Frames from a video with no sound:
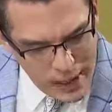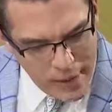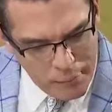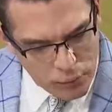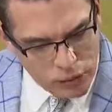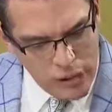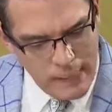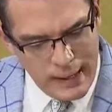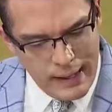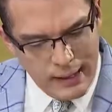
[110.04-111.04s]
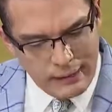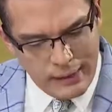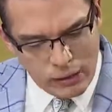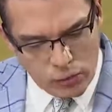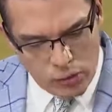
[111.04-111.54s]
deportiva
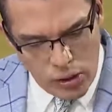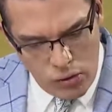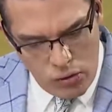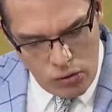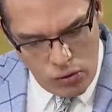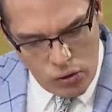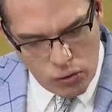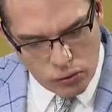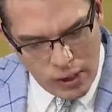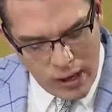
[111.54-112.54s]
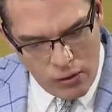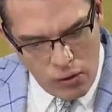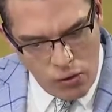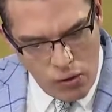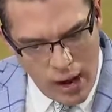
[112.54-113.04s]
de Torreón lo
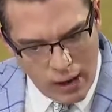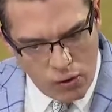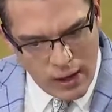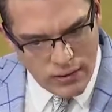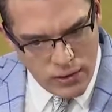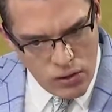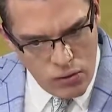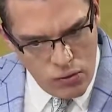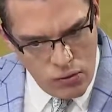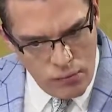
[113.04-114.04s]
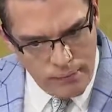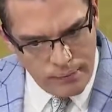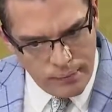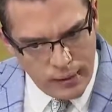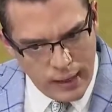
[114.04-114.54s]
trajo a colación
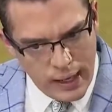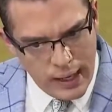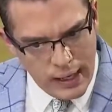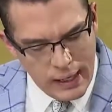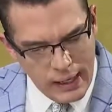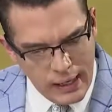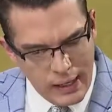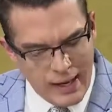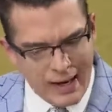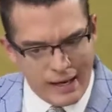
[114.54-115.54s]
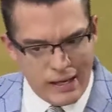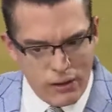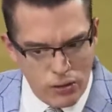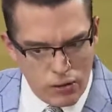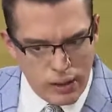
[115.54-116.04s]
el
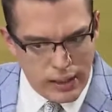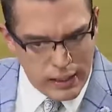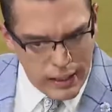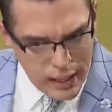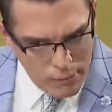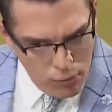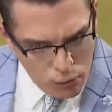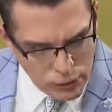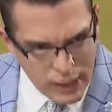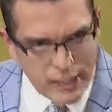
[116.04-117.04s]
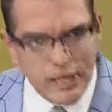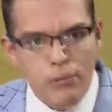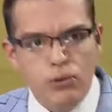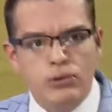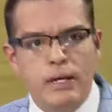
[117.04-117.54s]
regidor Guillermo Gutiérrez del
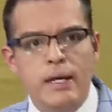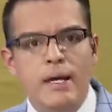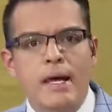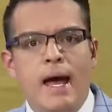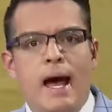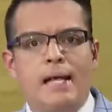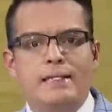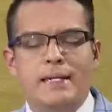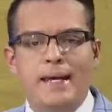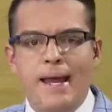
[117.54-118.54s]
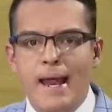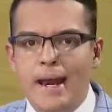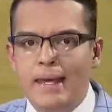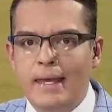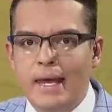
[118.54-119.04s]
Bosque al
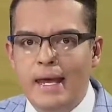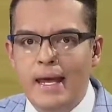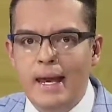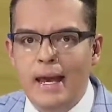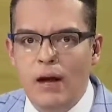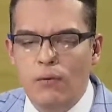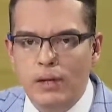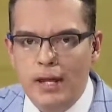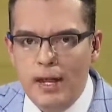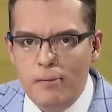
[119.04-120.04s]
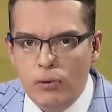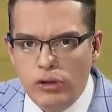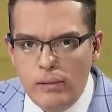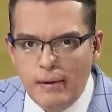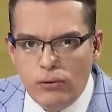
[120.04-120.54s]
señalar que la unidad
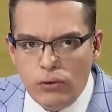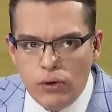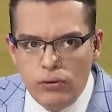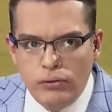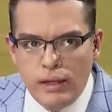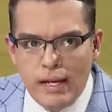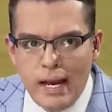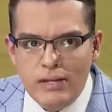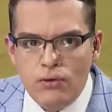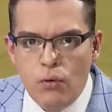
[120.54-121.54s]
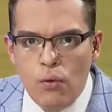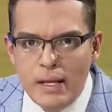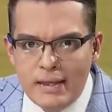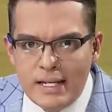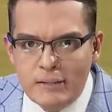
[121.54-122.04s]
deportiva Torreón tenía las
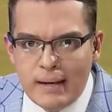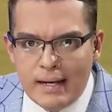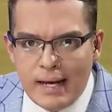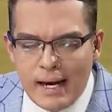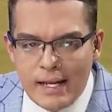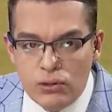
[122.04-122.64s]
cuentas bancarias,